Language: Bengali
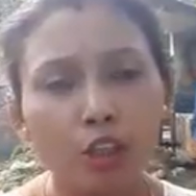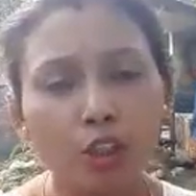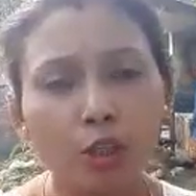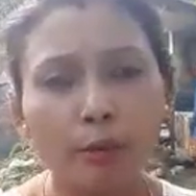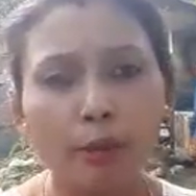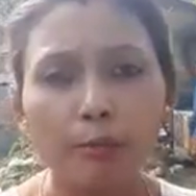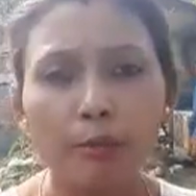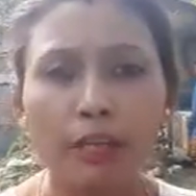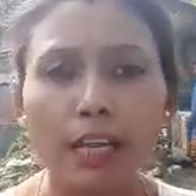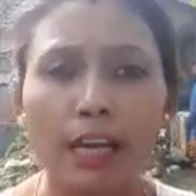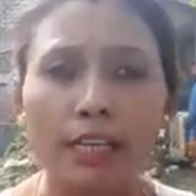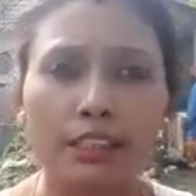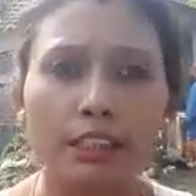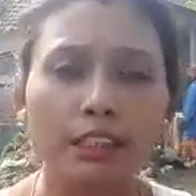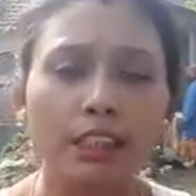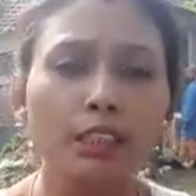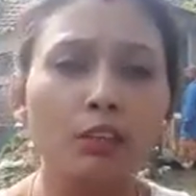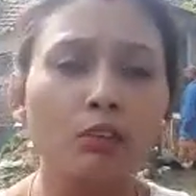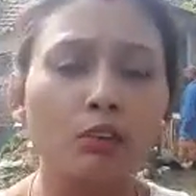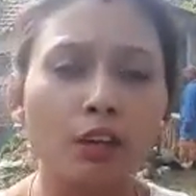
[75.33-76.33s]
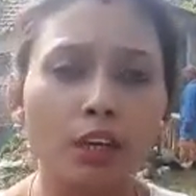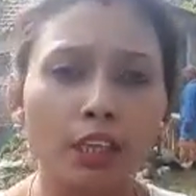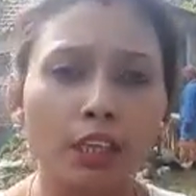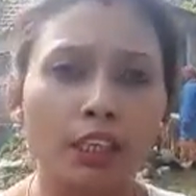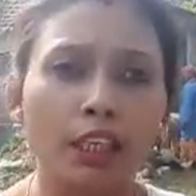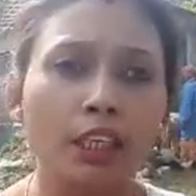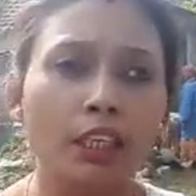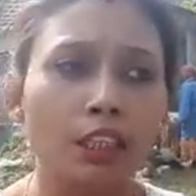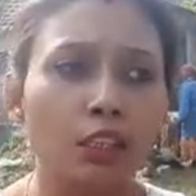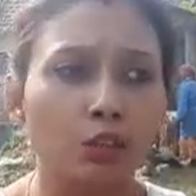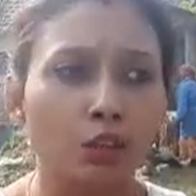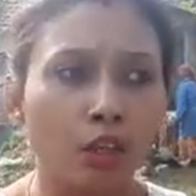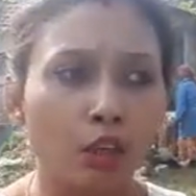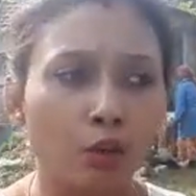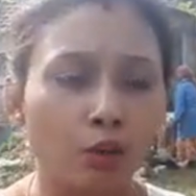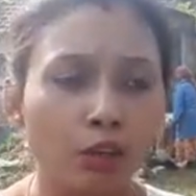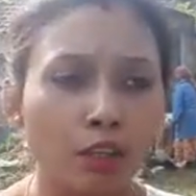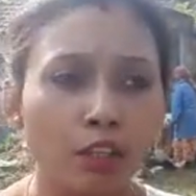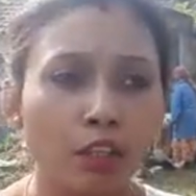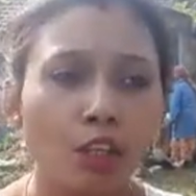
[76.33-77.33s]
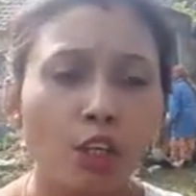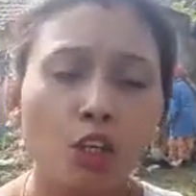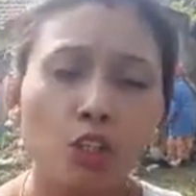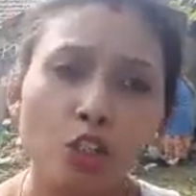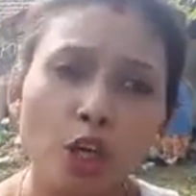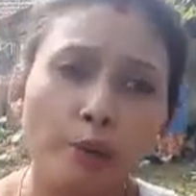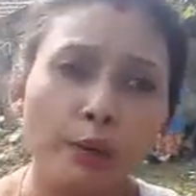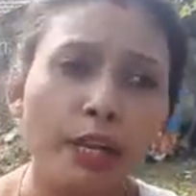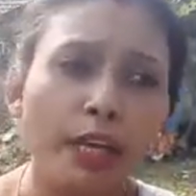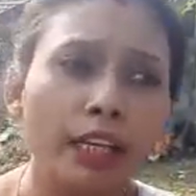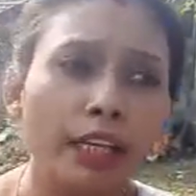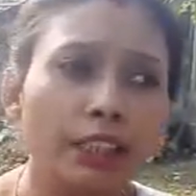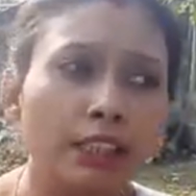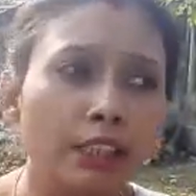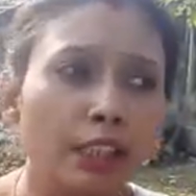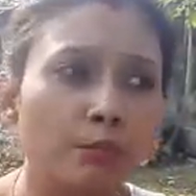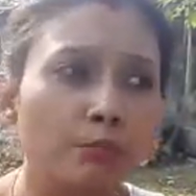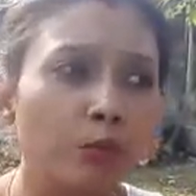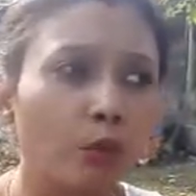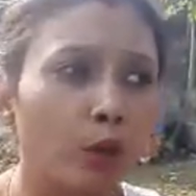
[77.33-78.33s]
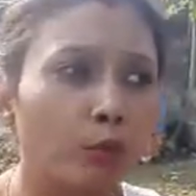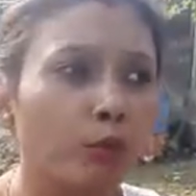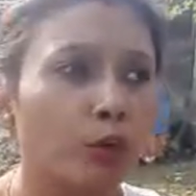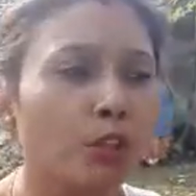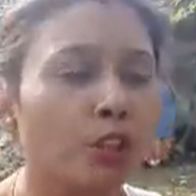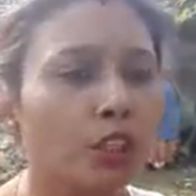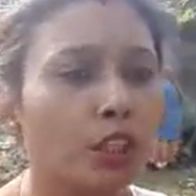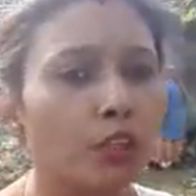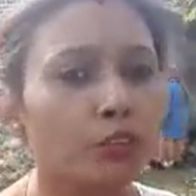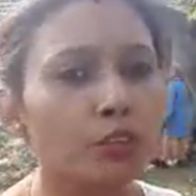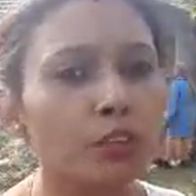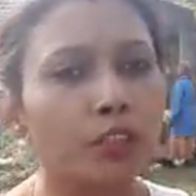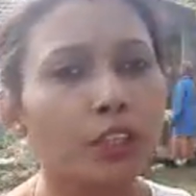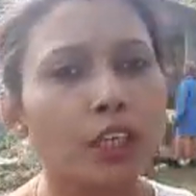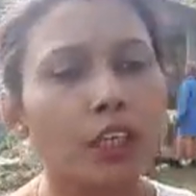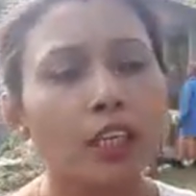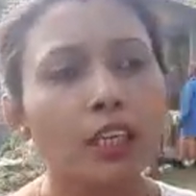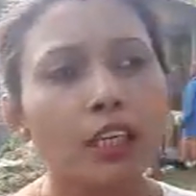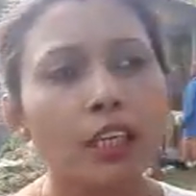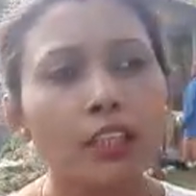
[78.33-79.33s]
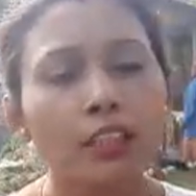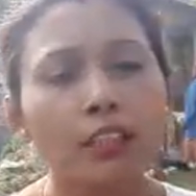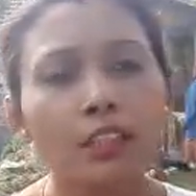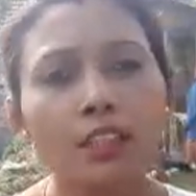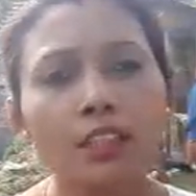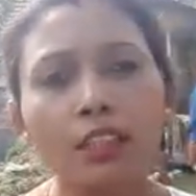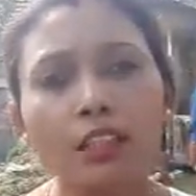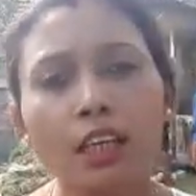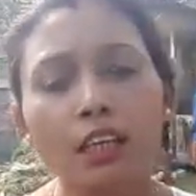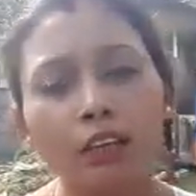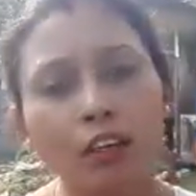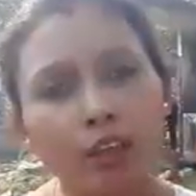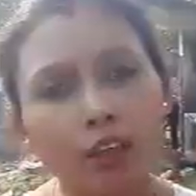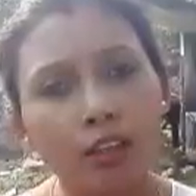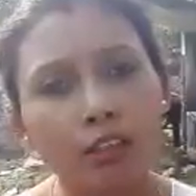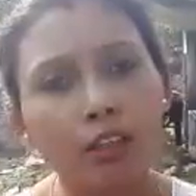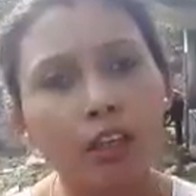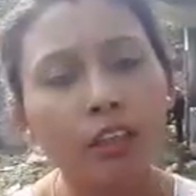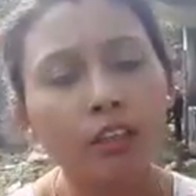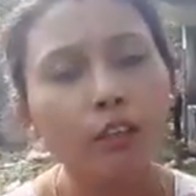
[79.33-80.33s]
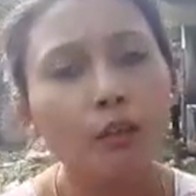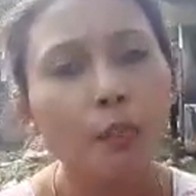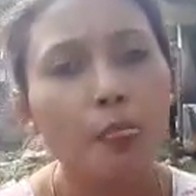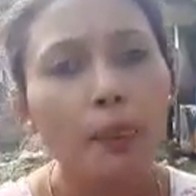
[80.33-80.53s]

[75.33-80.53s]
সবাই মিলে একসাথে গঙ্গাটাকে ক্লিন করা হোক সবার আগে যেটা বলবো সেটা হচ্ছে যে দিশিতার কর্ণধর